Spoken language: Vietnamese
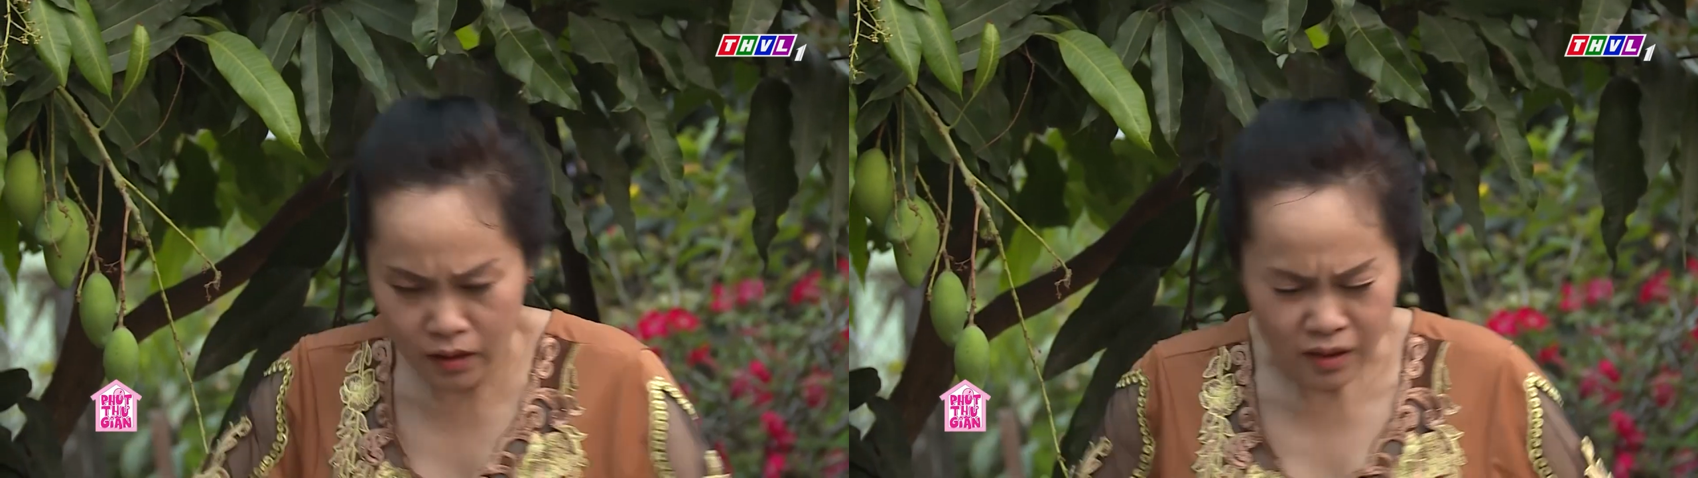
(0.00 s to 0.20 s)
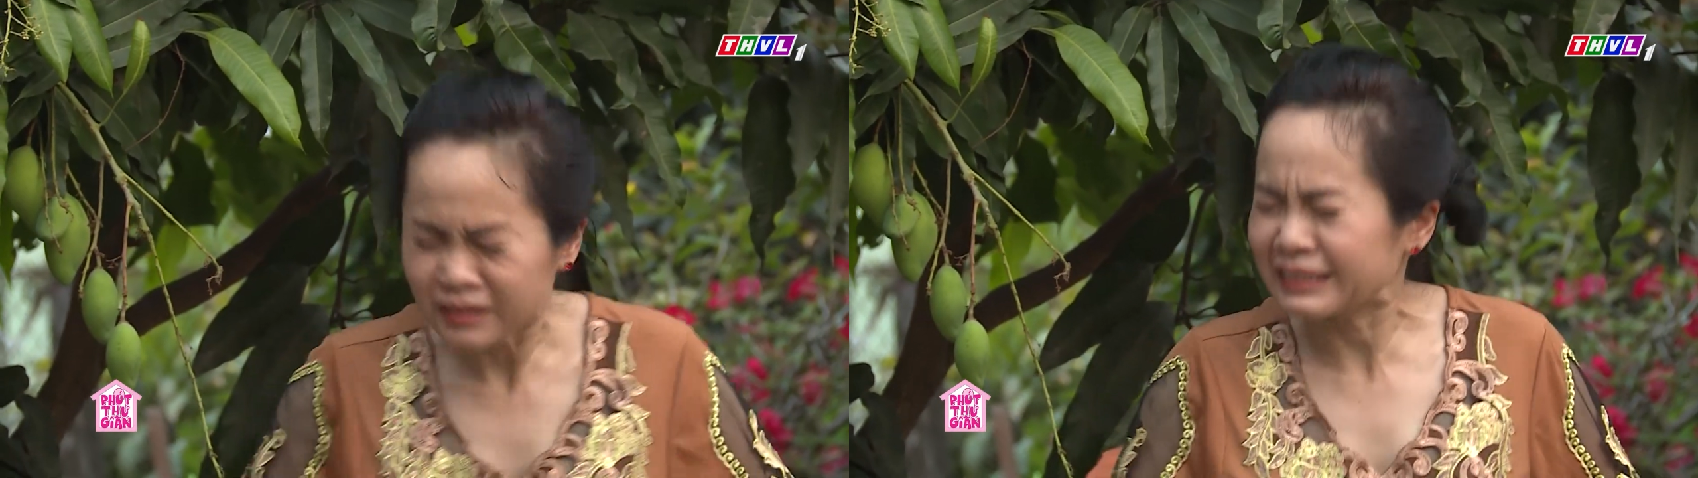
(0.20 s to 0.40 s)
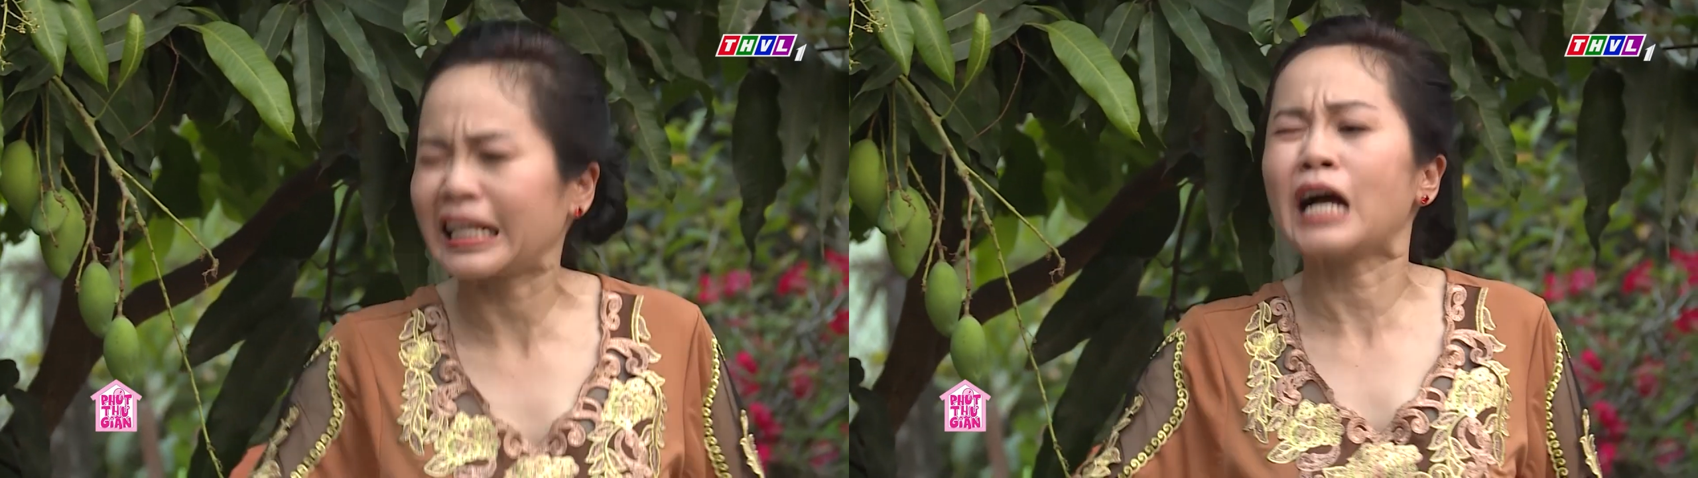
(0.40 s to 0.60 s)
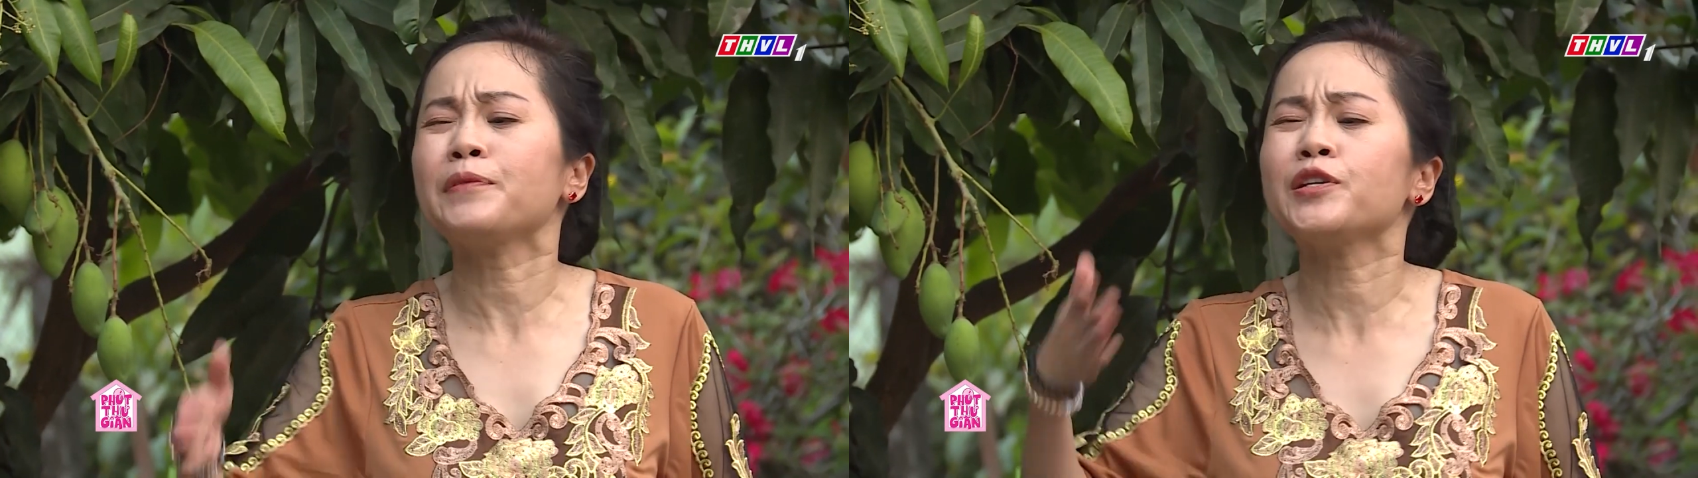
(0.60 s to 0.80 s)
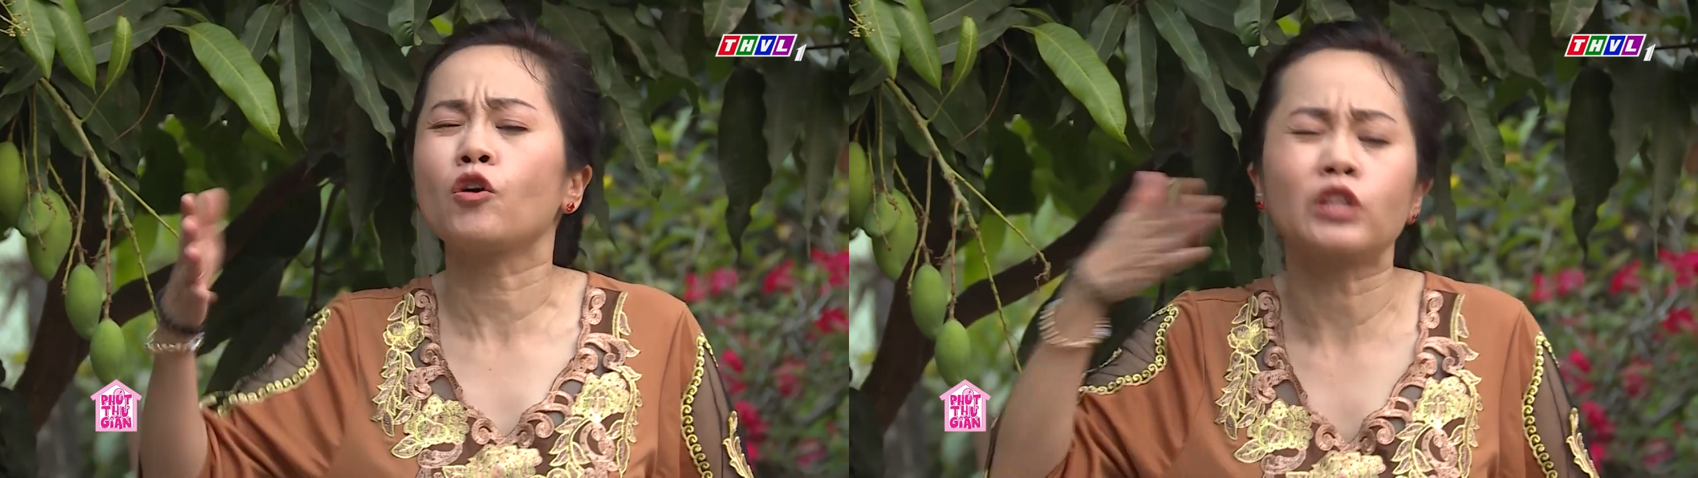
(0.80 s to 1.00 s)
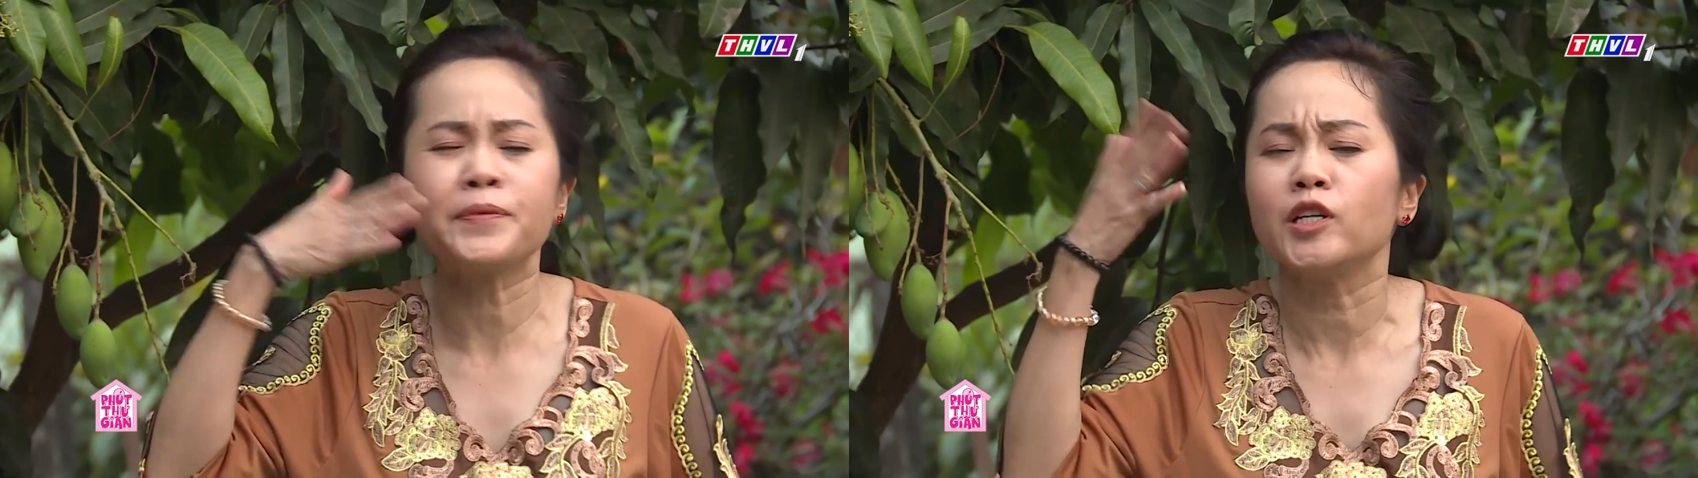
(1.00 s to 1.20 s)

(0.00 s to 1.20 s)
À, tao đi vô tắm